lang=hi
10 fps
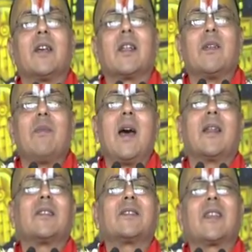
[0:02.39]
करके बाल
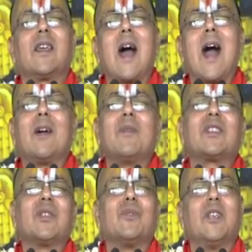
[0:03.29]
कृष्ण के आगमन
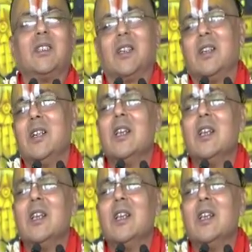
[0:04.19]
सौंदर्य